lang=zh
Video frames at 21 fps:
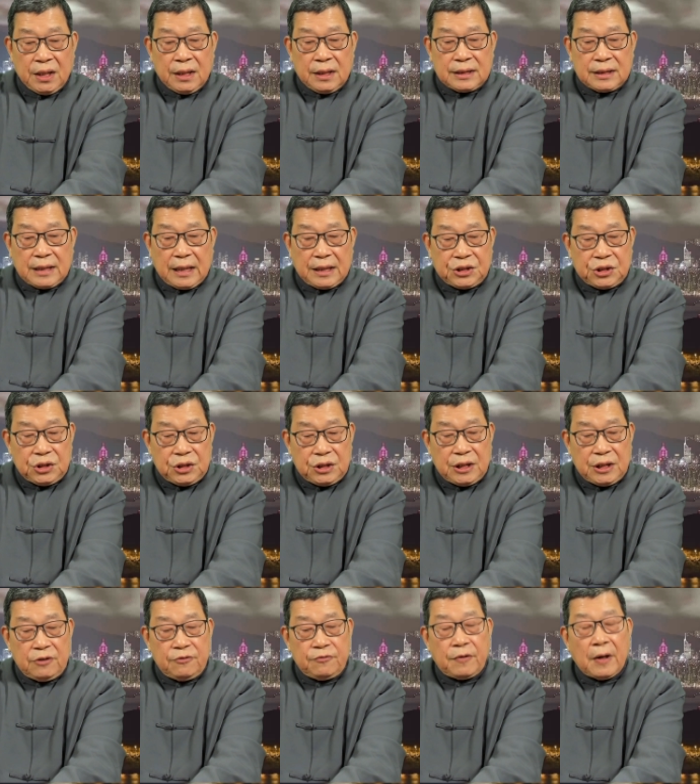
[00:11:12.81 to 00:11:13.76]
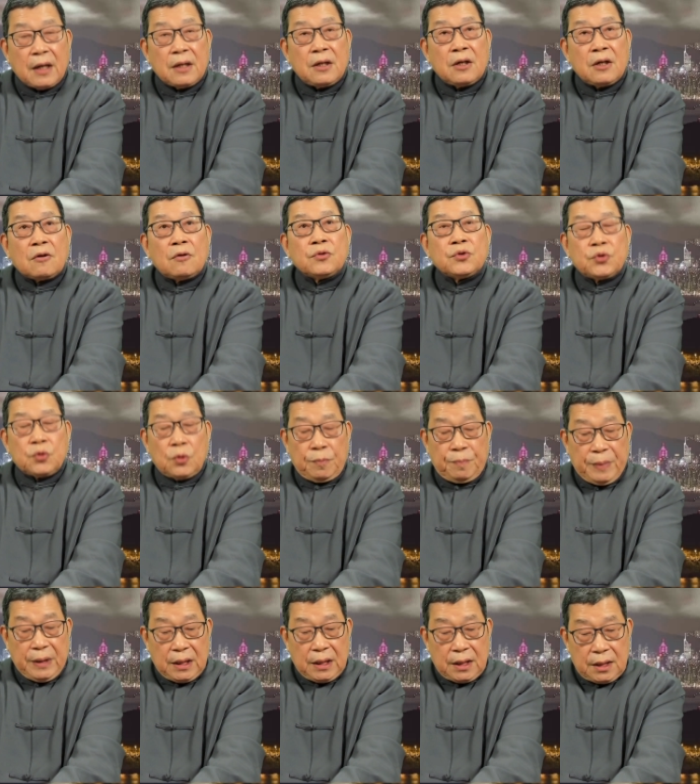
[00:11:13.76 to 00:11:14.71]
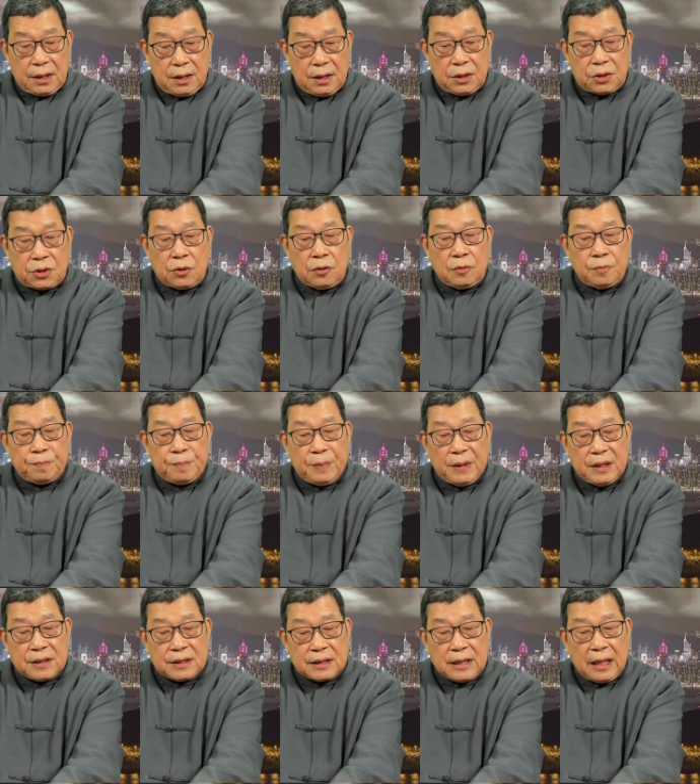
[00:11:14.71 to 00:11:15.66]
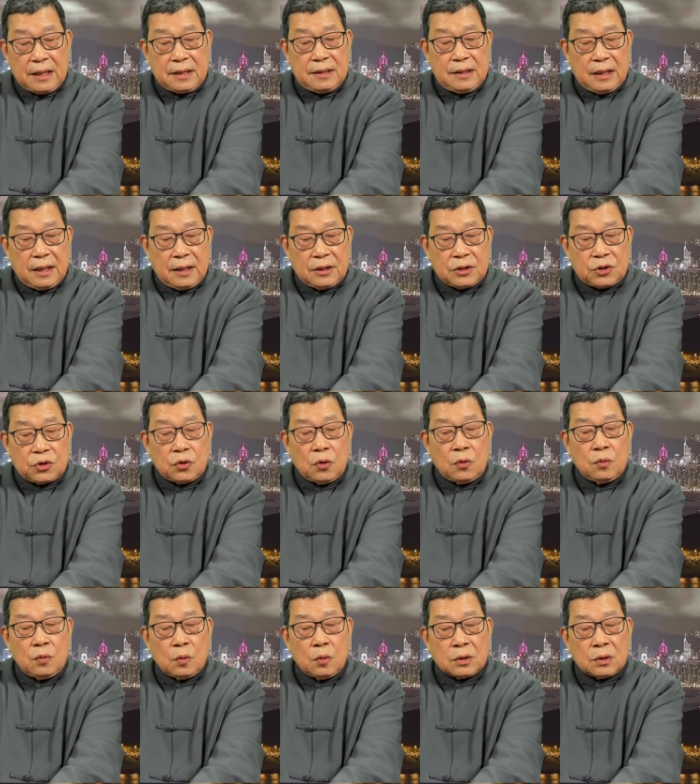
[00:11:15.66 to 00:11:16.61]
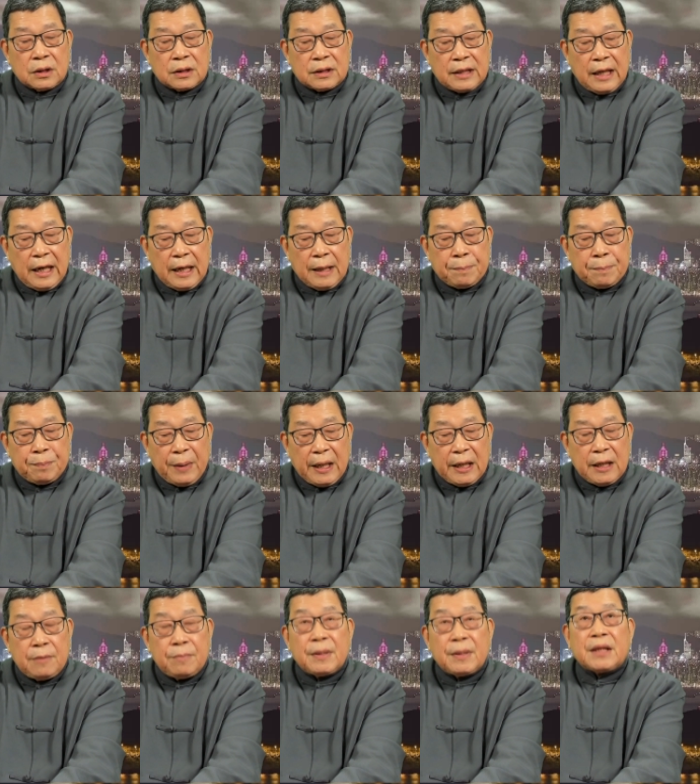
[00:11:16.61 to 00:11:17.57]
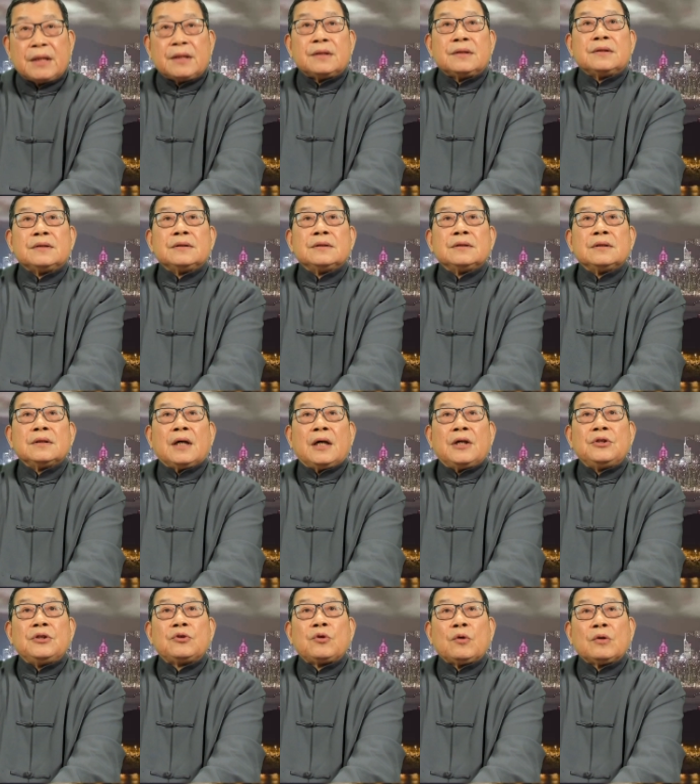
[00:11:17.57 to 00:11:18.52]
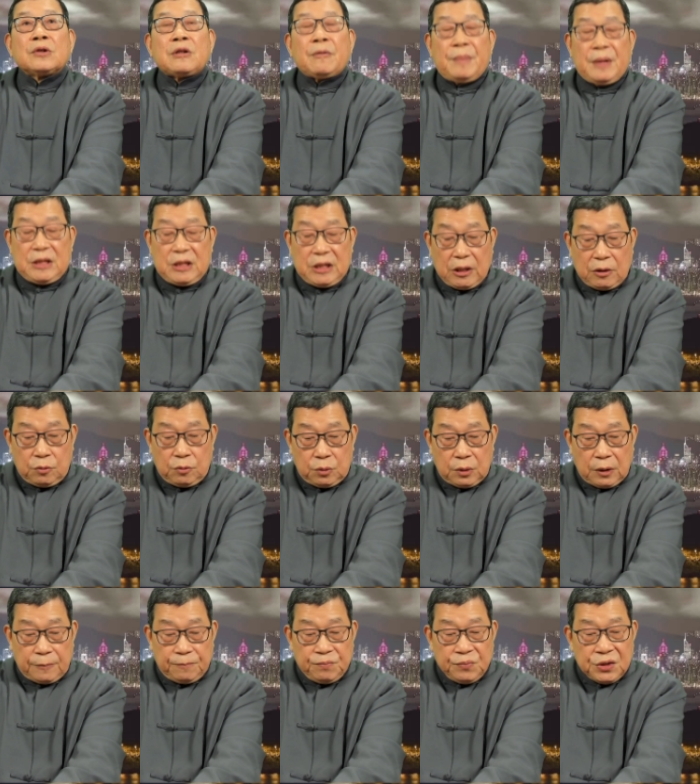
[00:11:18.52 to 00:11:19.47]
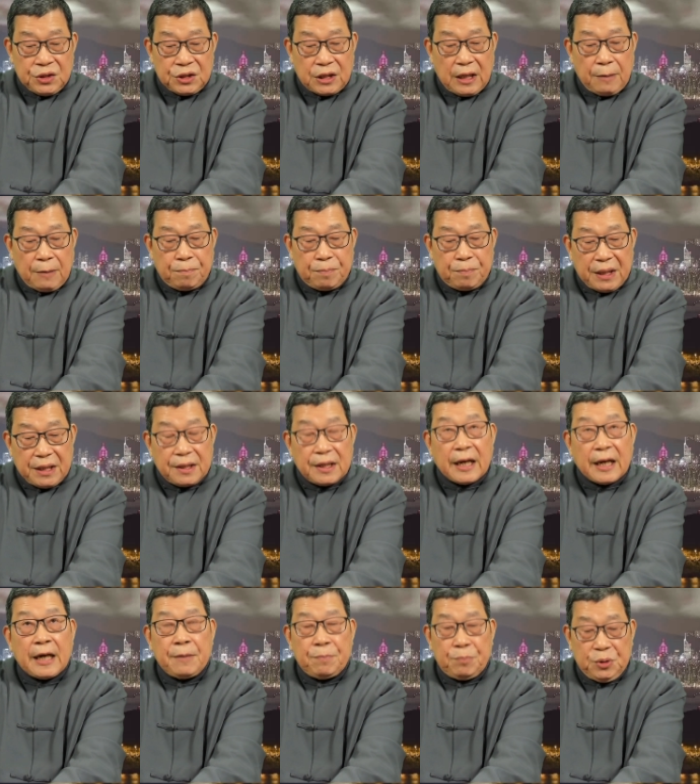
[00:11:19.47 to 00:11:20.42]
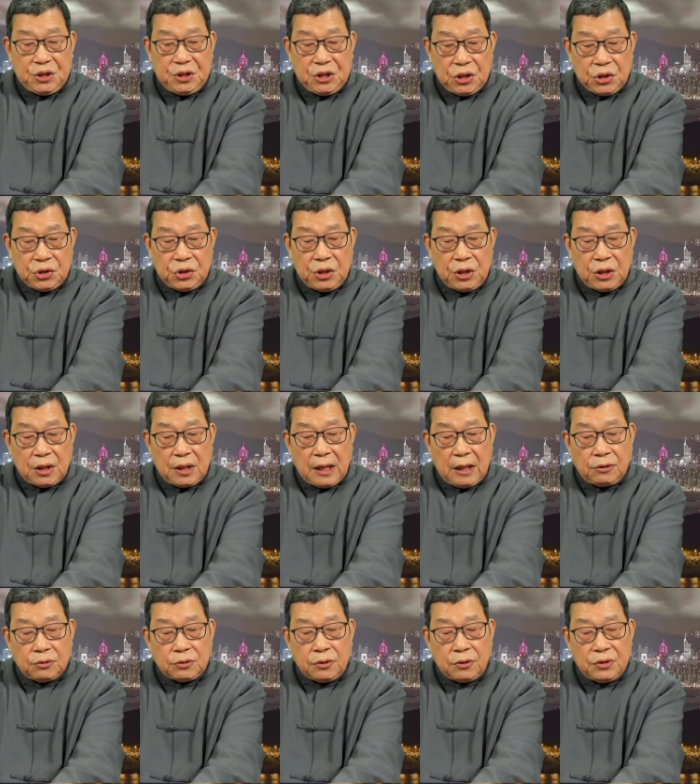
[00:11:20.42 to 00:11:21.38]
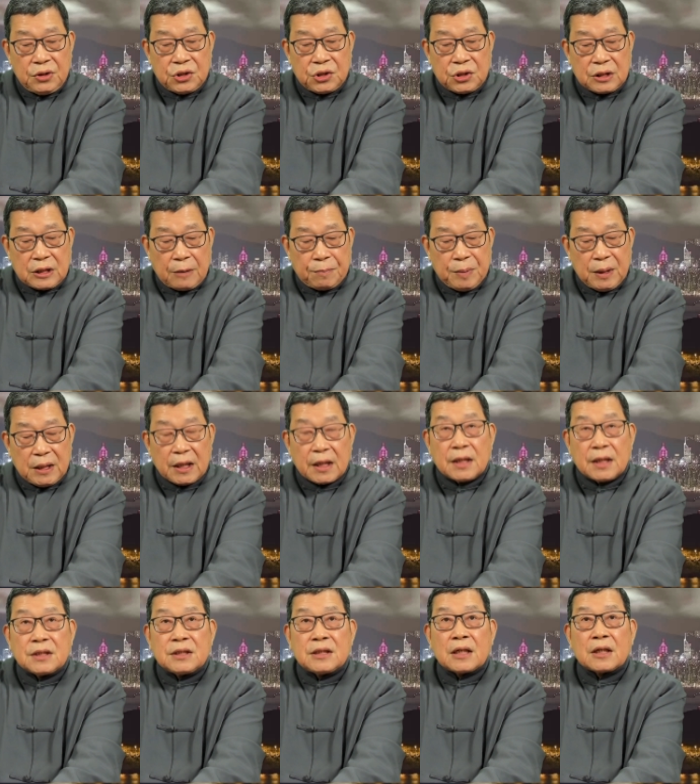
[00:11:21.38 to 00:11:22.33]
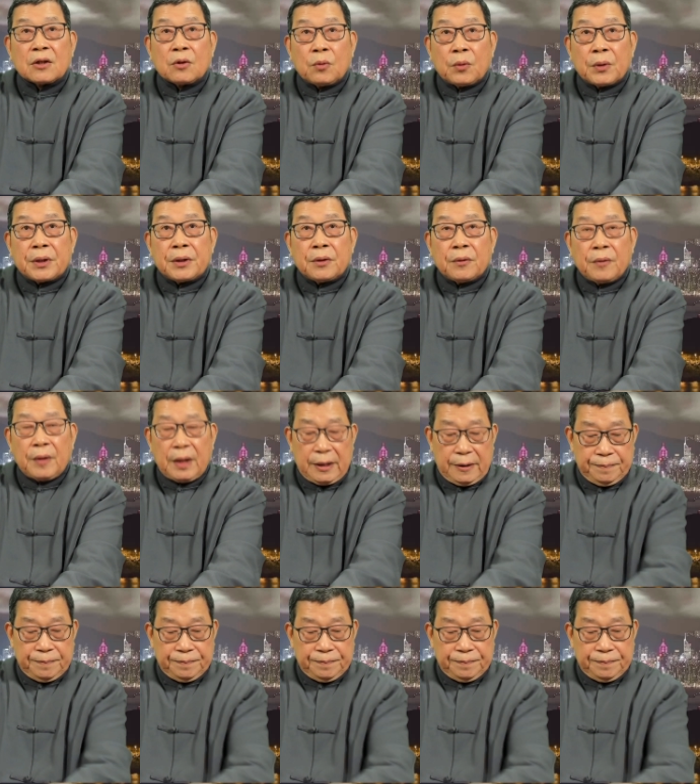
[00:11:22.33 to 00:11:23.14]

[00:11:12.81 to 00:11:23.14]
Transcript: 在之前防疫工作被歌颂、被赞扬的中国的大白们，很多都被解雇了，这让本来不景气的劳动力市场变得更加的混乱。